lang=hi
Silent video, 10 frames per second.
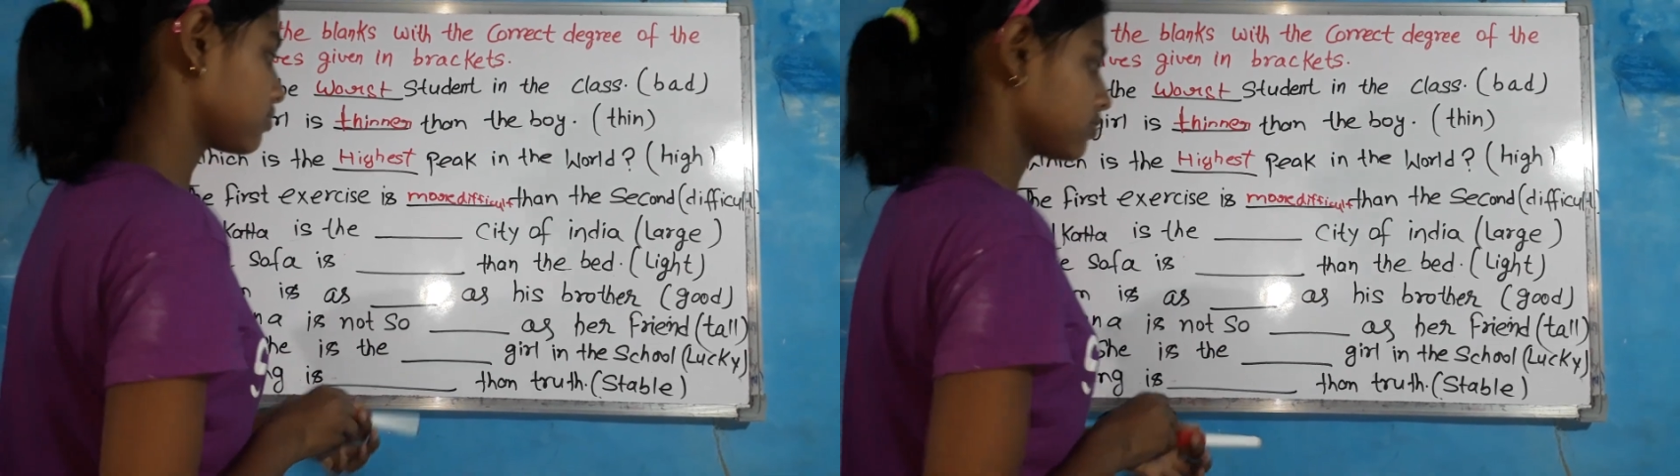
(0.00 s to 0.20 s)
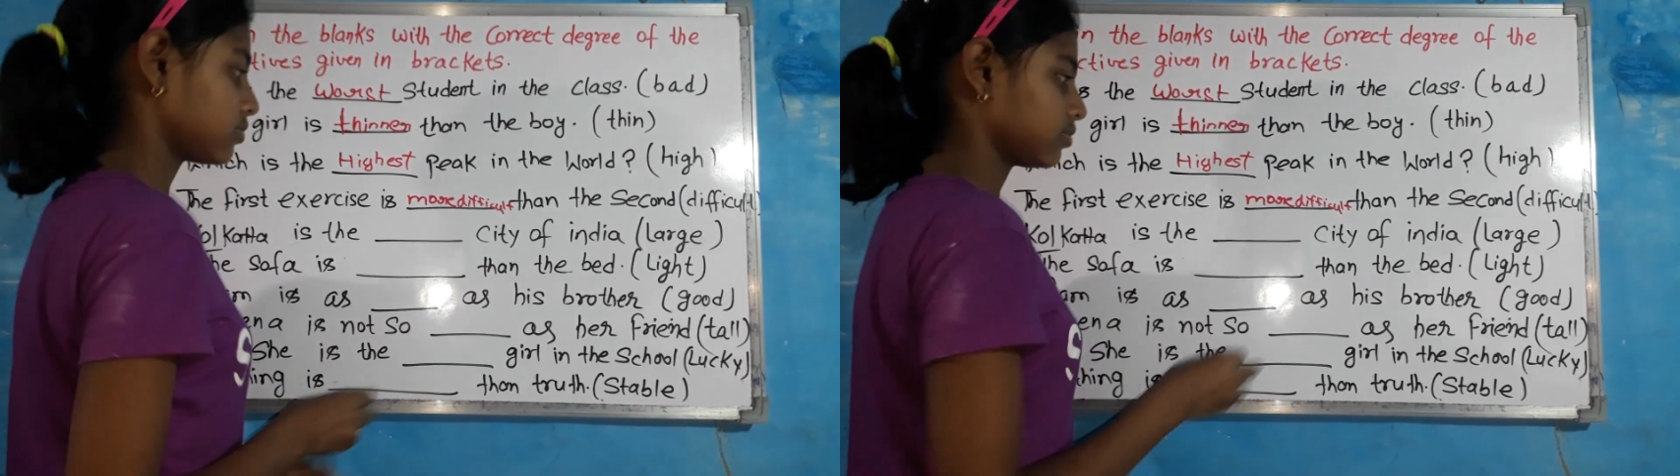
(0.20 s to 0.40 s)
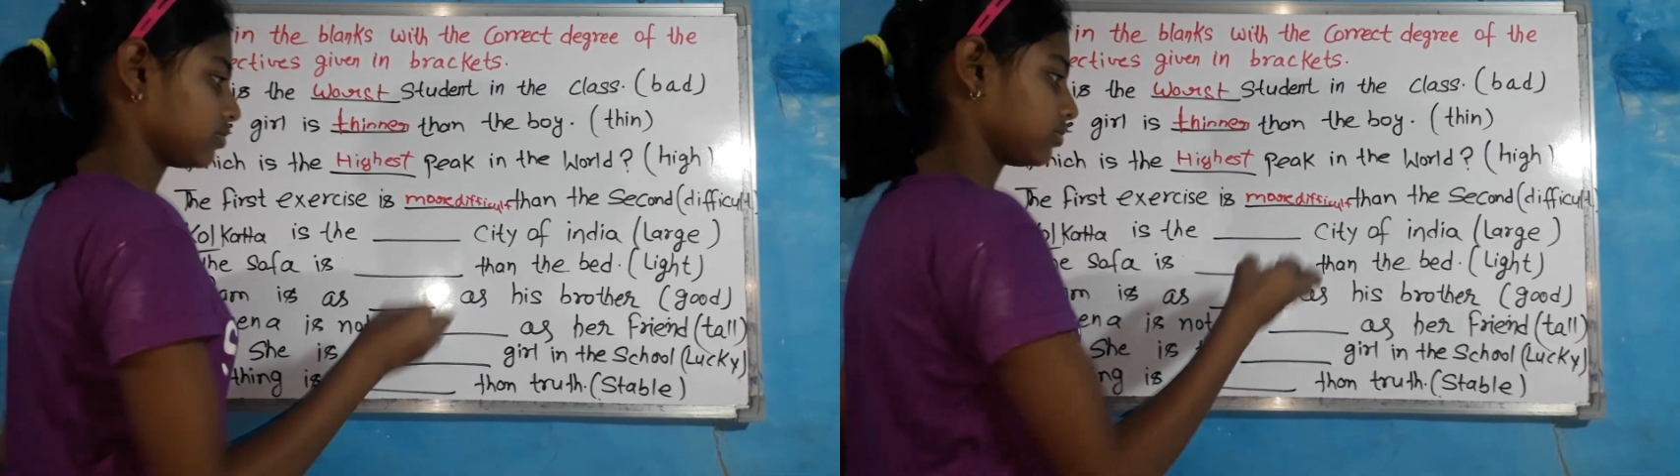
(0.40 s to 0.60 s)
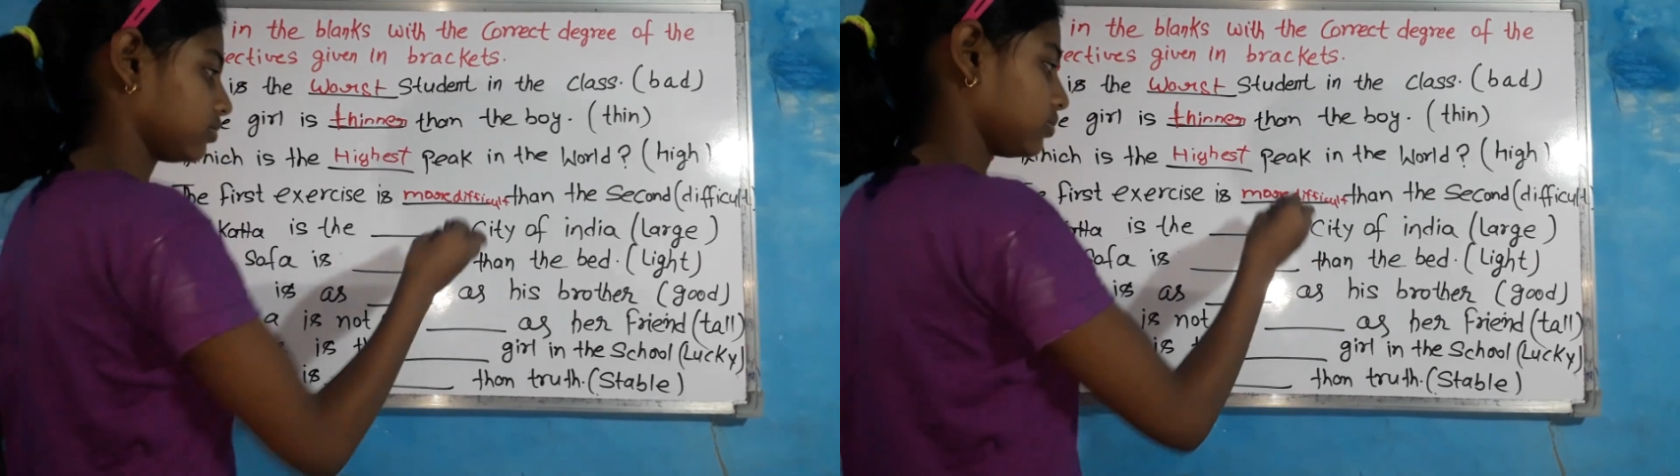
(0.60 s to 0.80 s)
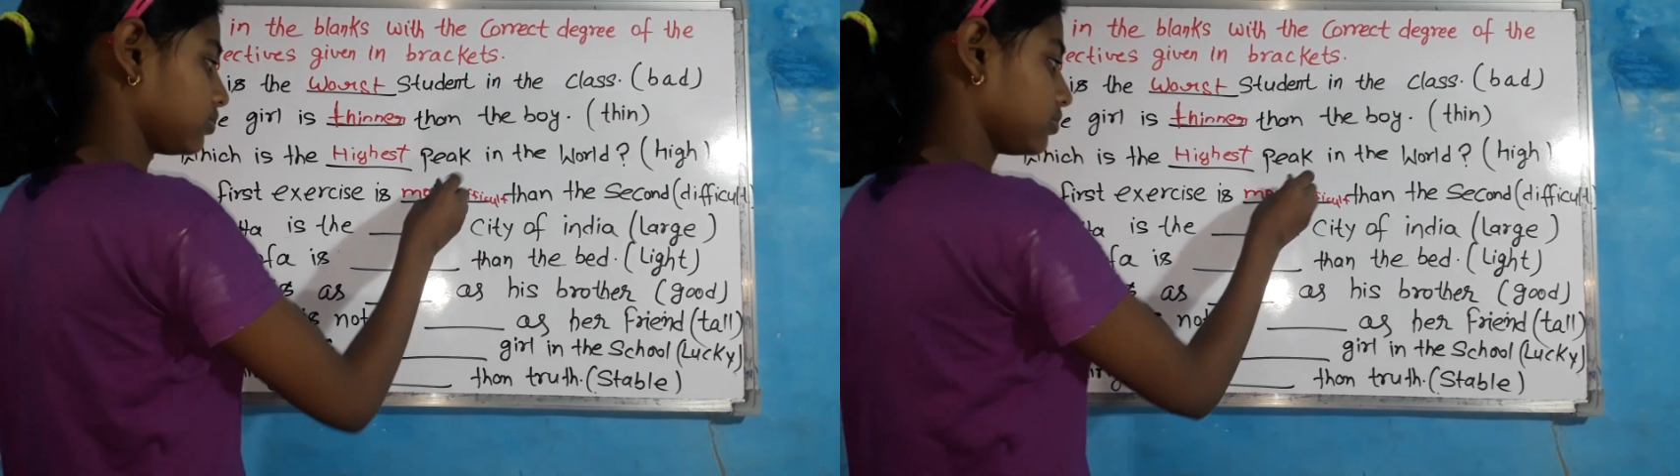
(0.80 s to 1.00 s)
जगह
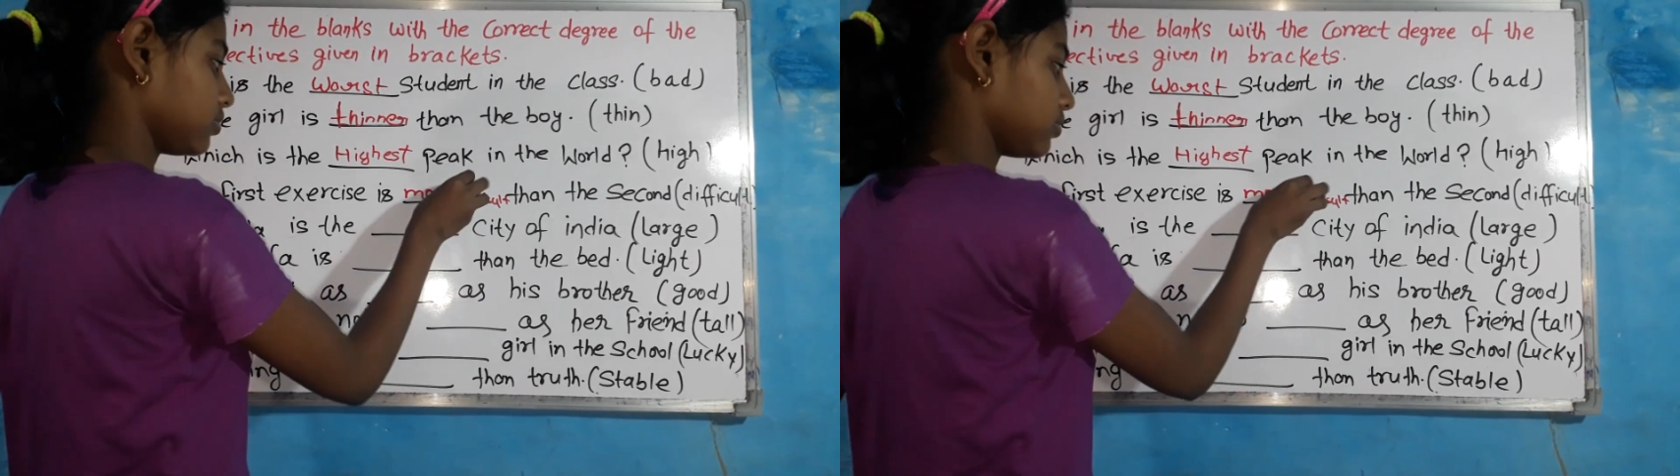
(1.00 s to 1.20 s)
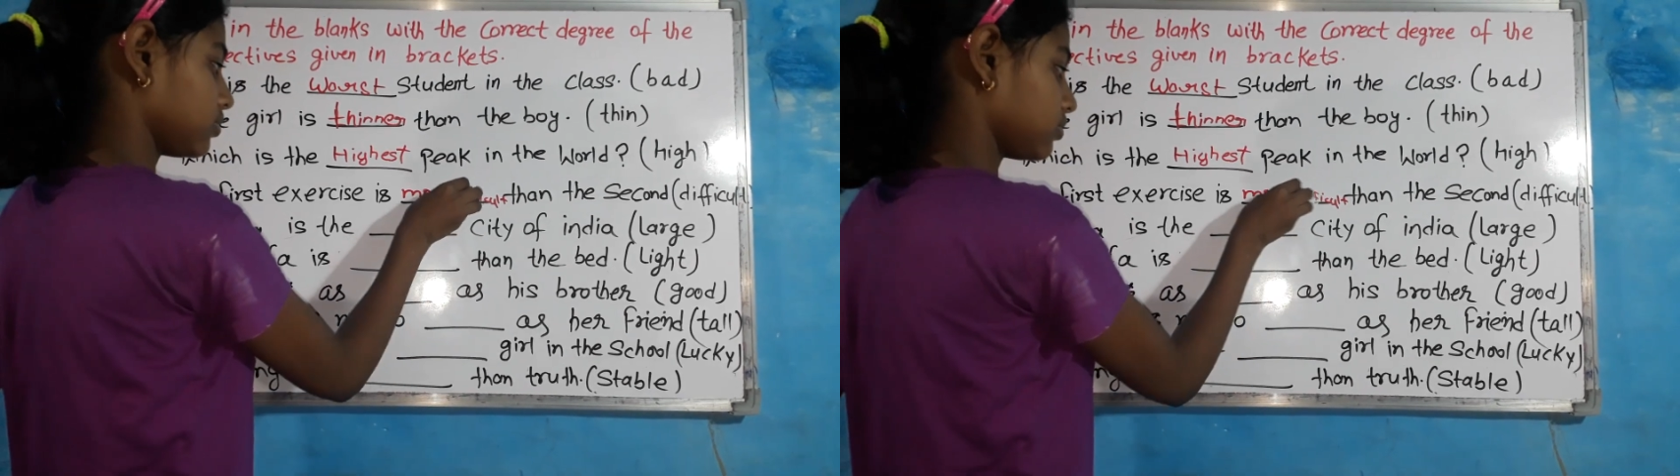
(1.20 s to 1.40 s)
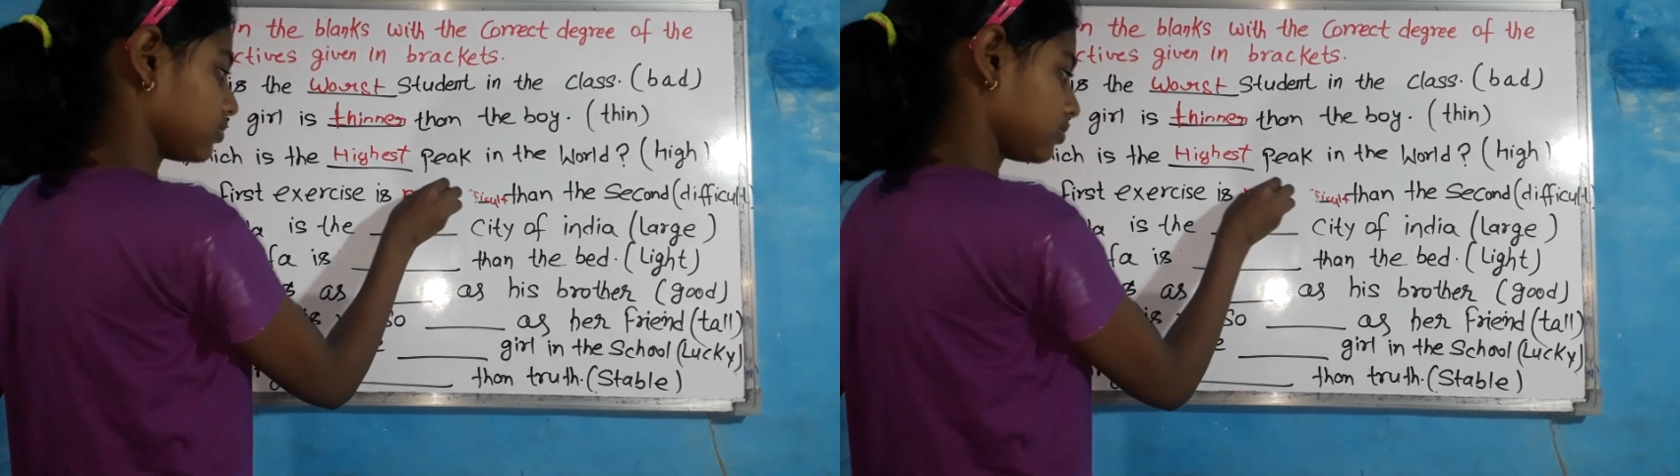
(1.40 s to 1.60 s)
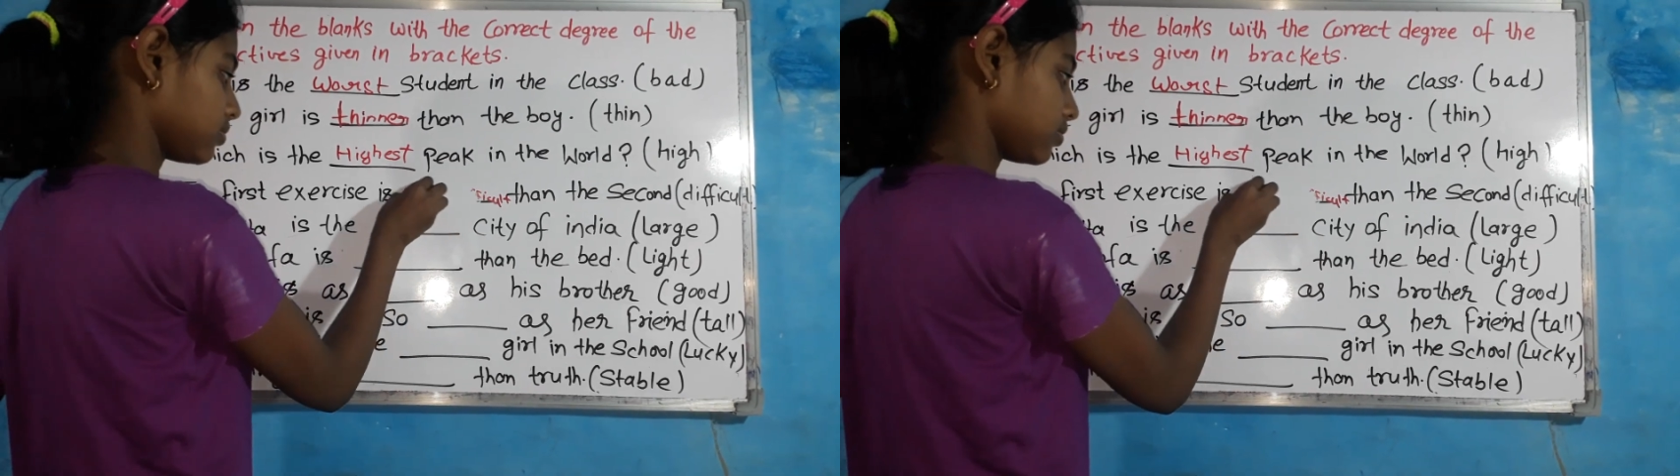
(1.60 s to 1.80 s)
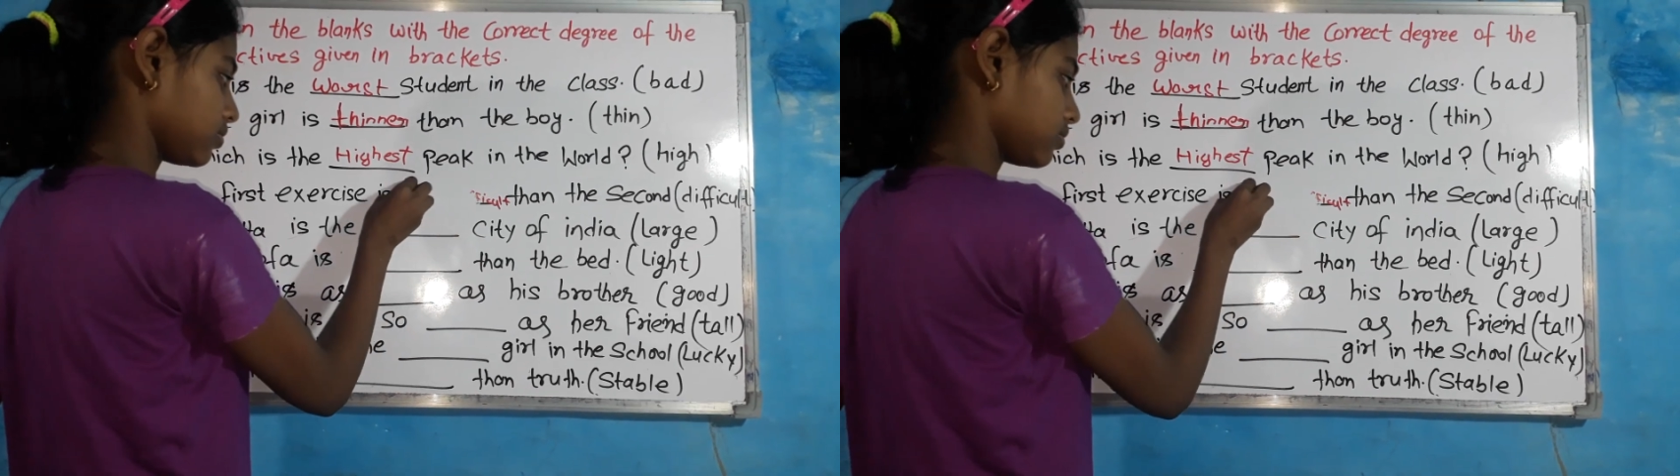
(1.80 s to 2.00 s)
ऊपर लिखो
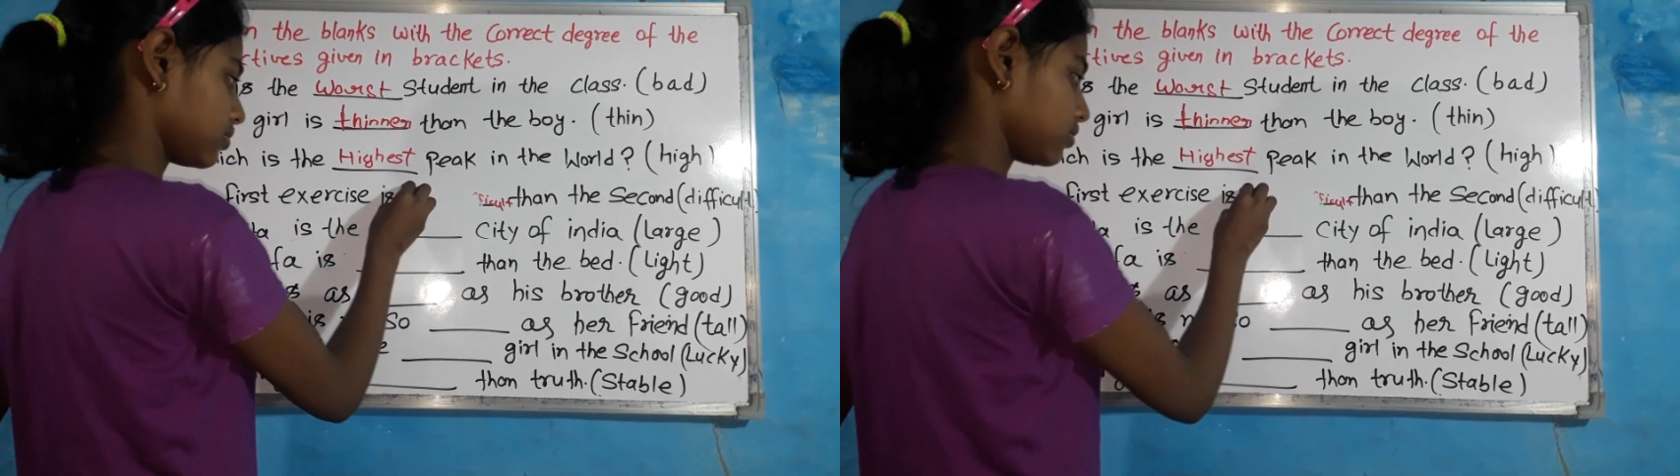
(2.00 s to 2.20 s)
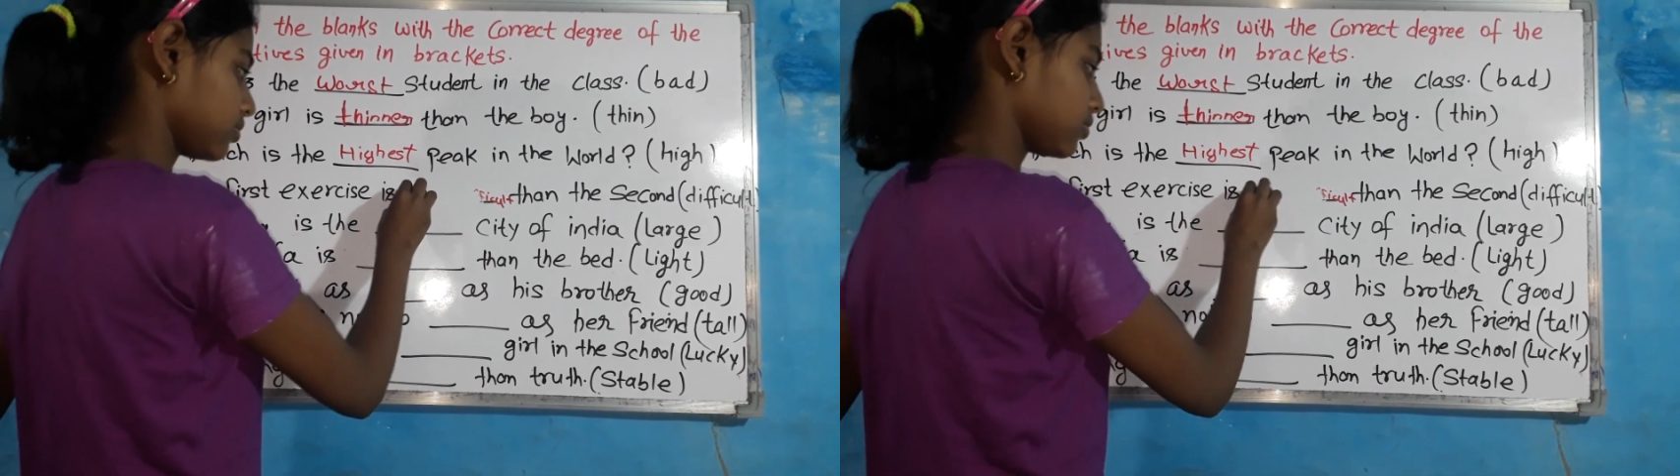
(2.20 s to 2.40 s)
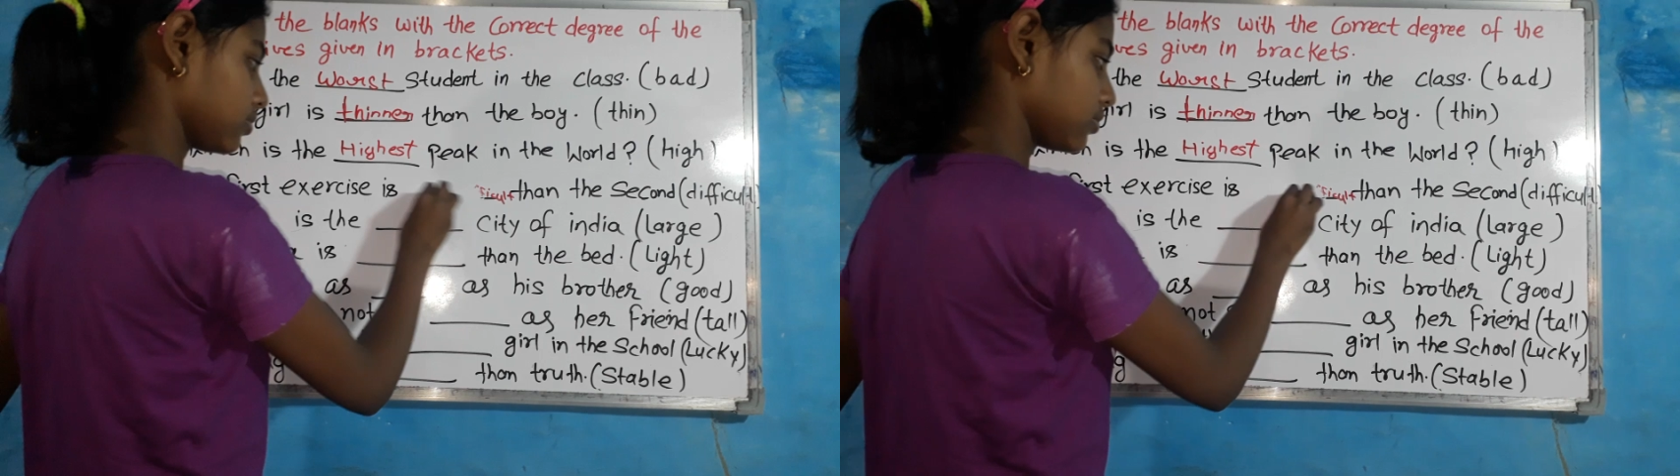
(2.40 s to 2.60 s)
जगह नहीं है तो